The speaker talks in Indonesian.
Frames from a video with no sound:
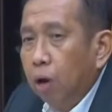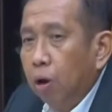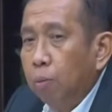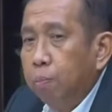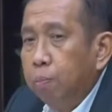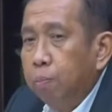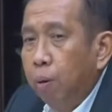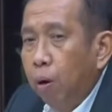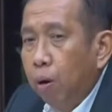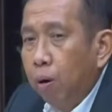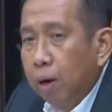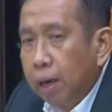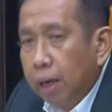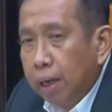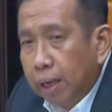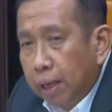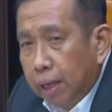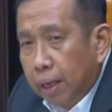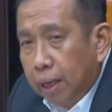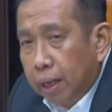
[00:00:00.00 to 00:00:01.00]
Kalau
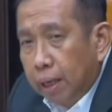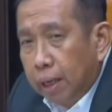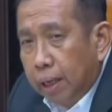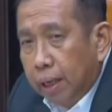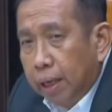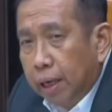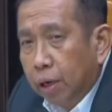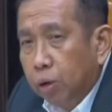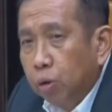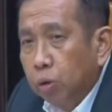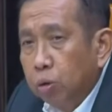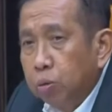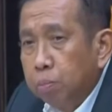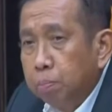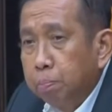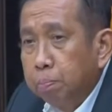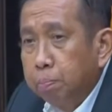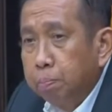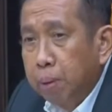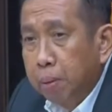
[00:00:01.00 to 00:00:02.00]
Polri
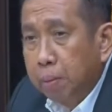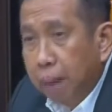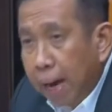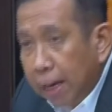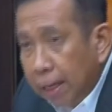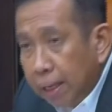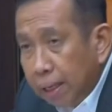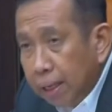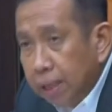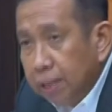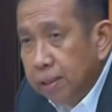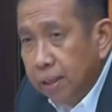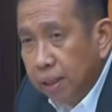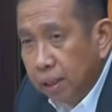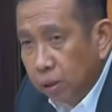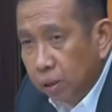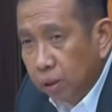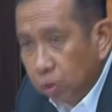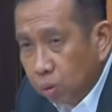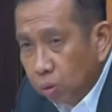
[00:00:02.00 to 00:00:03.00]
ikut pemain di
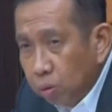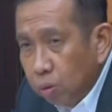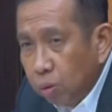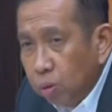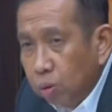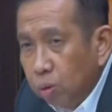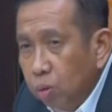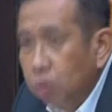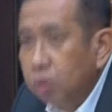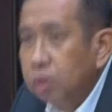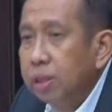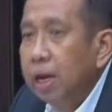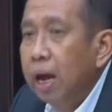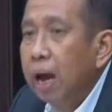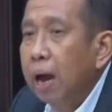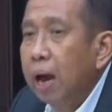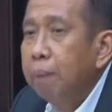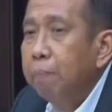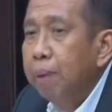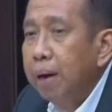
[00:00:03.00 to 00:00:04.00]
situ, terus
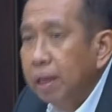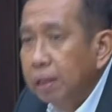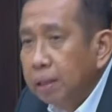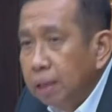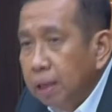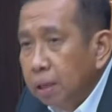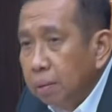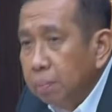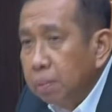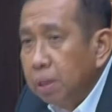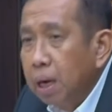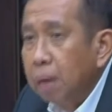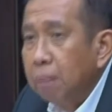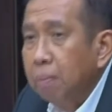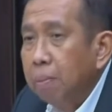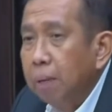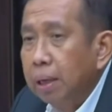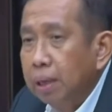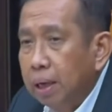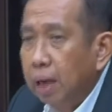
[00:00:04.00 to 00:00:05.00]
siapa nanti
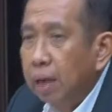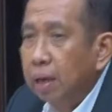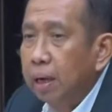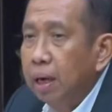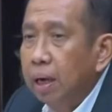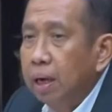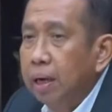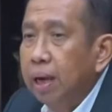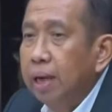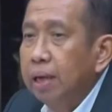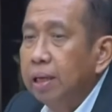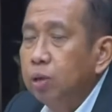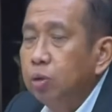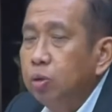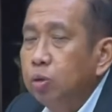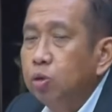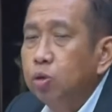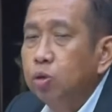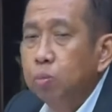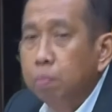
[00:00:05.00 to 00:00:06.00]
mengamankan? Dan
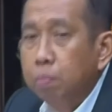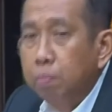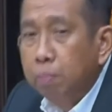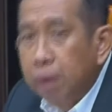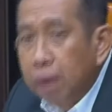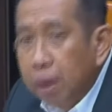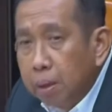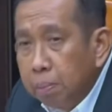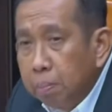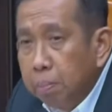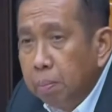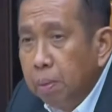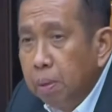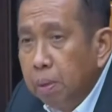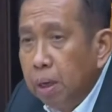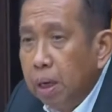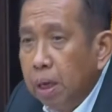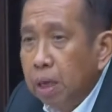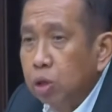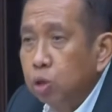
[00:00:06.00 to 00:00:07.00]
itu sumber
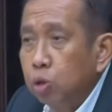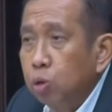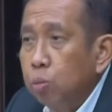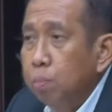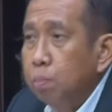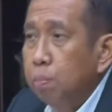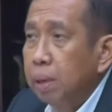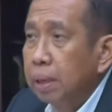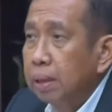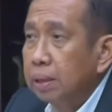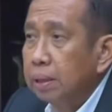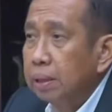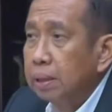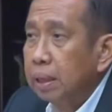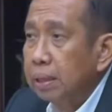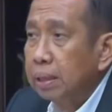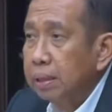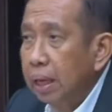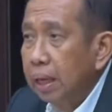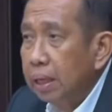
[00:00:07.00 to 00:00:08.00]
sumber
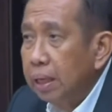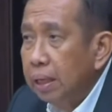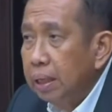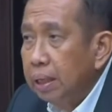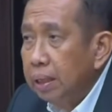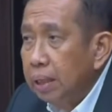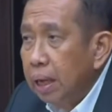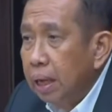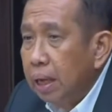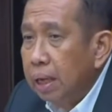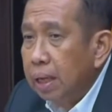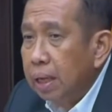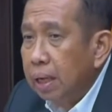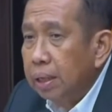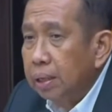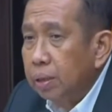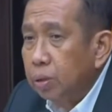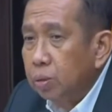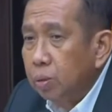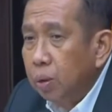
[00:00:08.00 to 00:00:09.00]
terjadinya
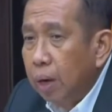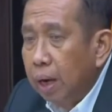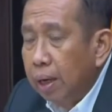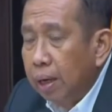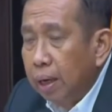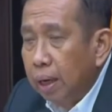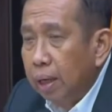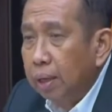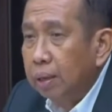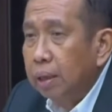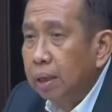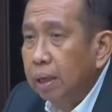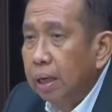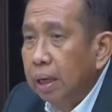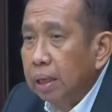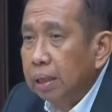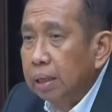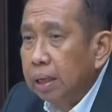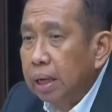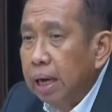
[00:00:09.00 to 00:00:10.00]
kericuhan eh,
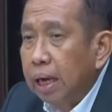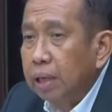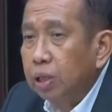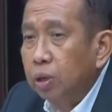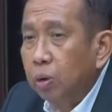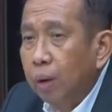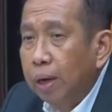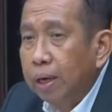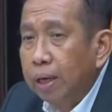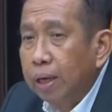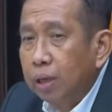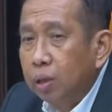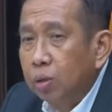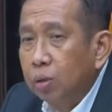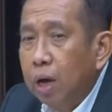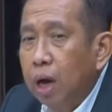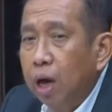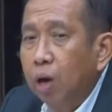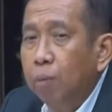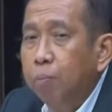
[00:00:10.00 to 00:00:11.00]
kekacauan
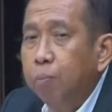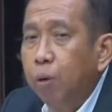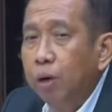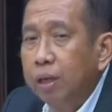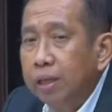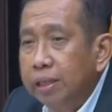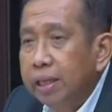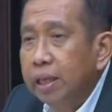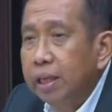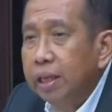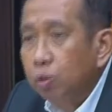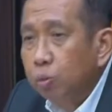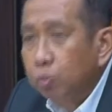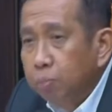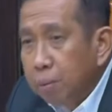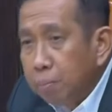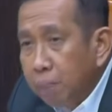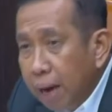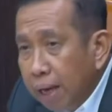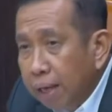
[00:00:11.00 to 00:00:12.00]
itu kalau polisi
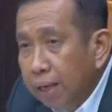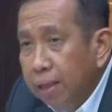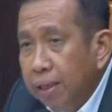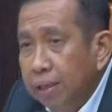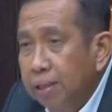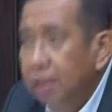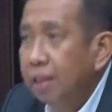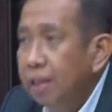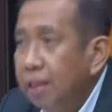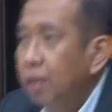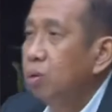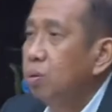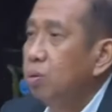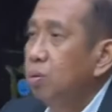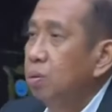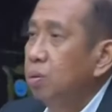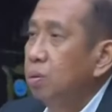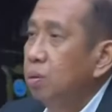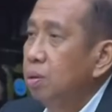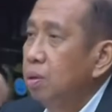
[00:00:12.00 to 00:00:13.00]
ikut bermain di
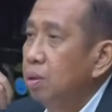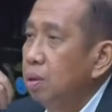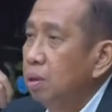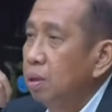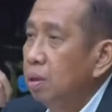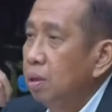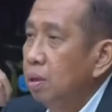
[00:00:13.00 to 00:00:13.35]
situ.